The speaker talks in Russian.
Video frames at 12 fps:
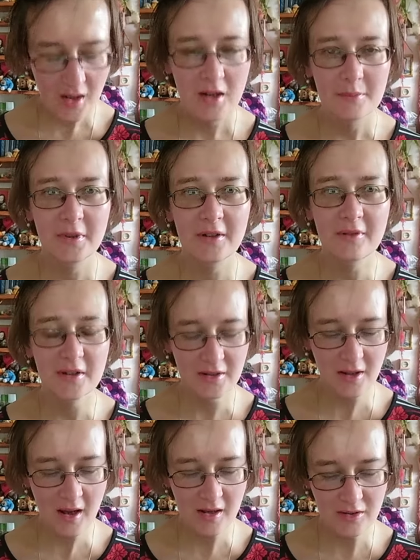Привет
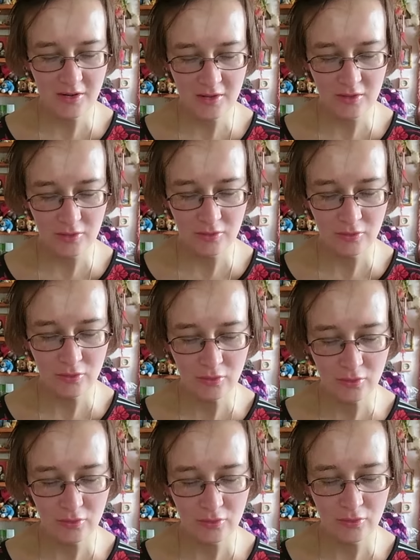Ате Нюр...
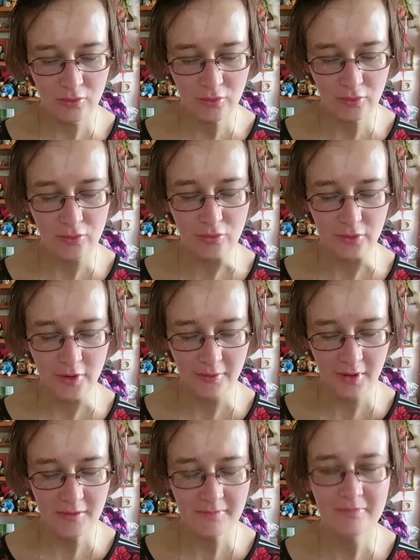
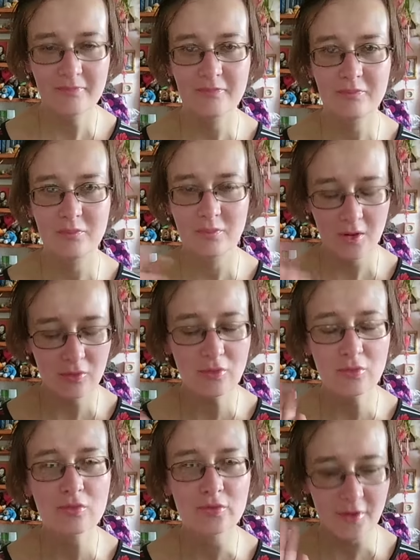Нюргюсовой.
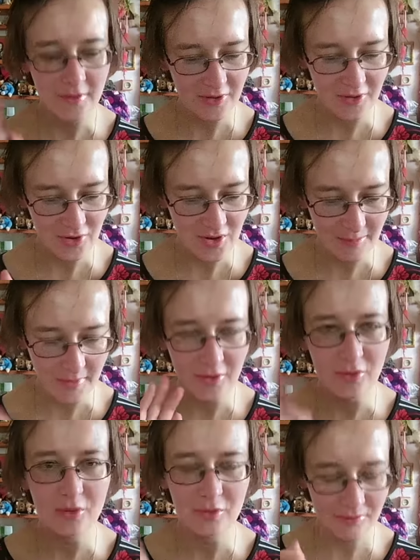Нюргусовой, точнее,
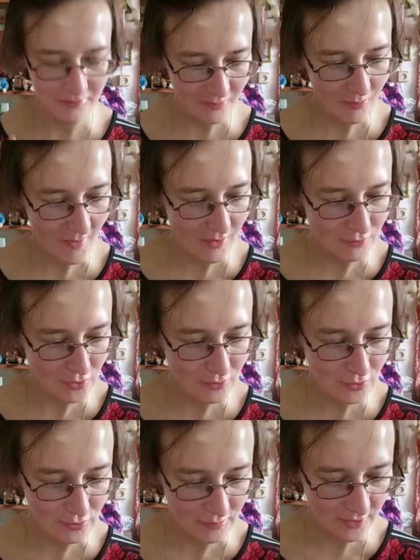пардон. В общем,
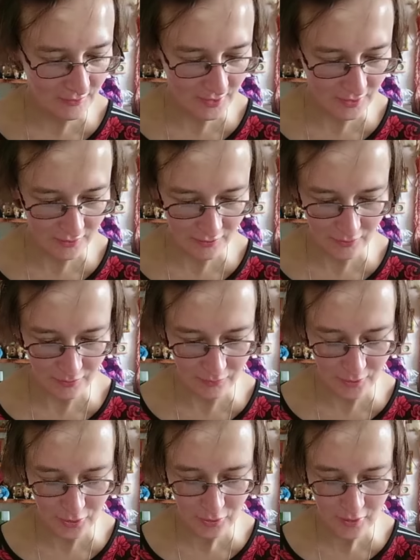тоже привет. Э,
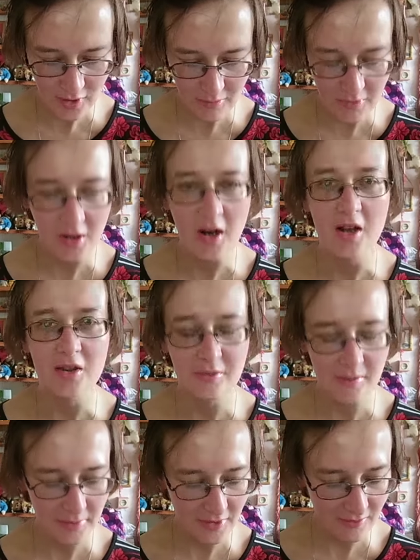Виктория Михайлова,
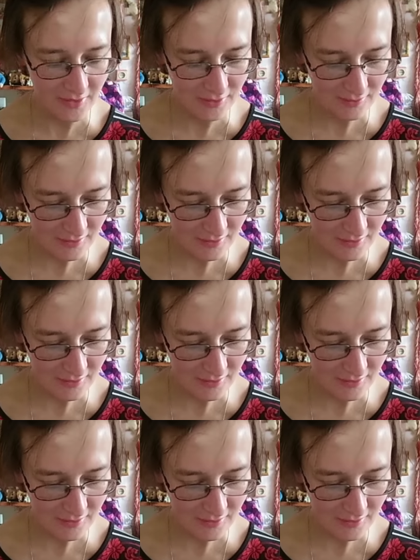привет.